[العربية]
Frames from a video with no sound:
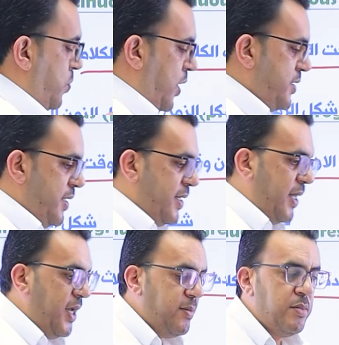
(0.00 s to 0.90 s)
وقت
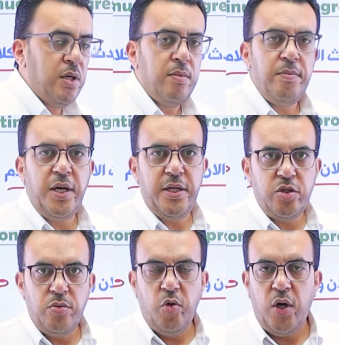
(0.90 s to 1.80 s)
الكلام
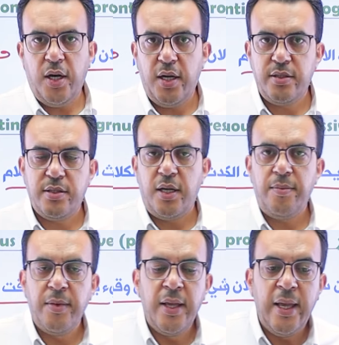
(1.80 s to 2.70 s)
معناته مؤقت طيب